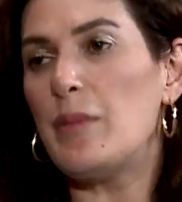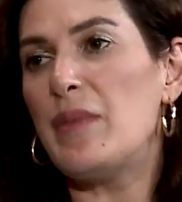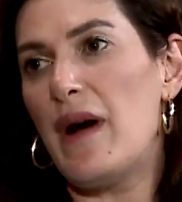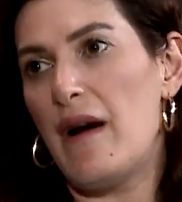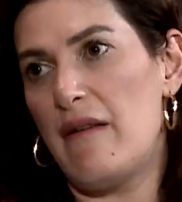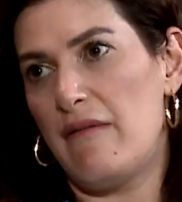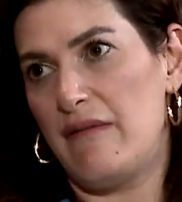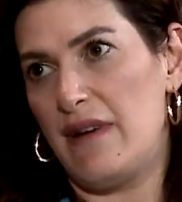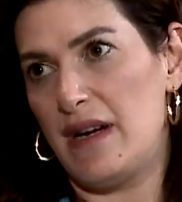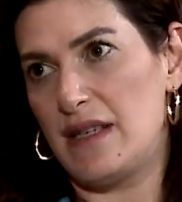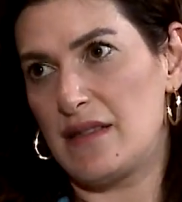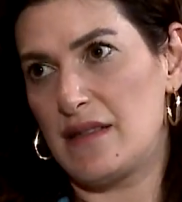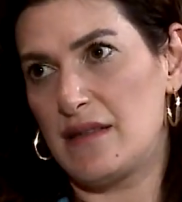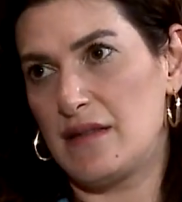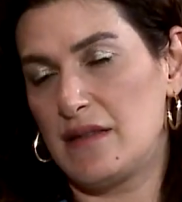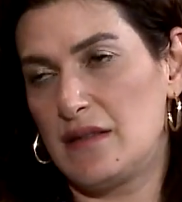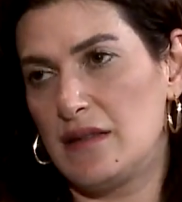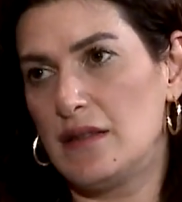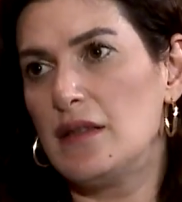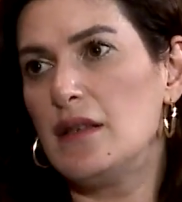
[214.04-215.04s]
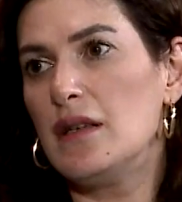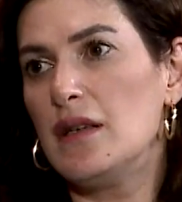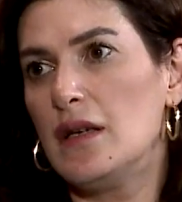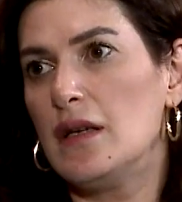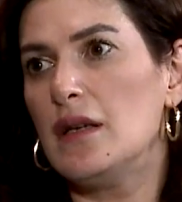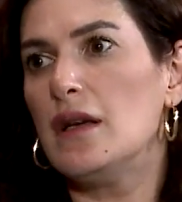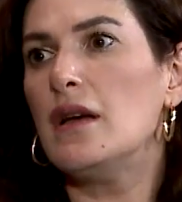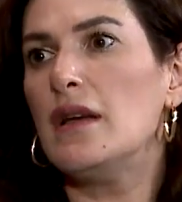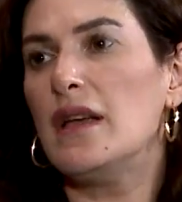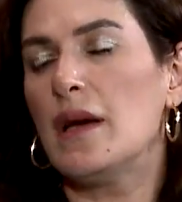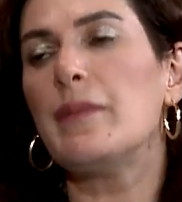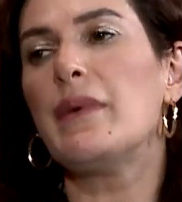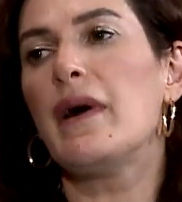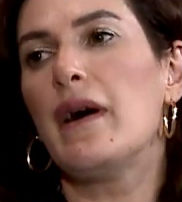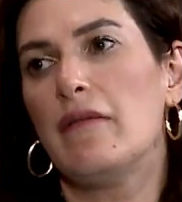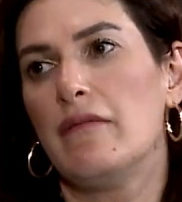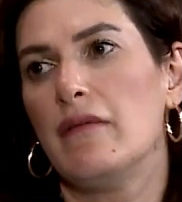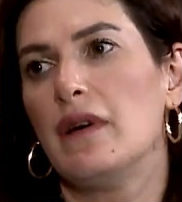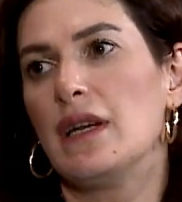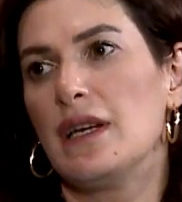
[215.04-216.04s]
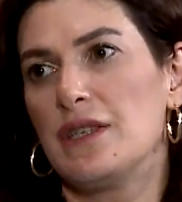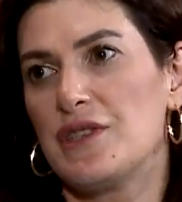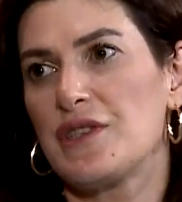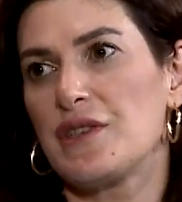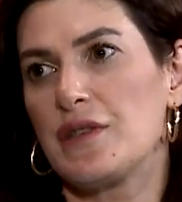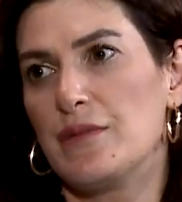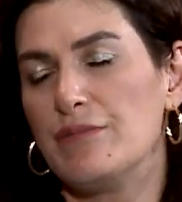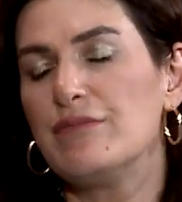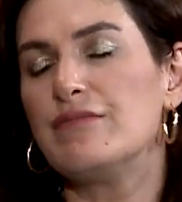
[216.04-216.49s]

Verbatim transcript: Yapan yani, var. Değil mi? Yapan var aşkım. Böyle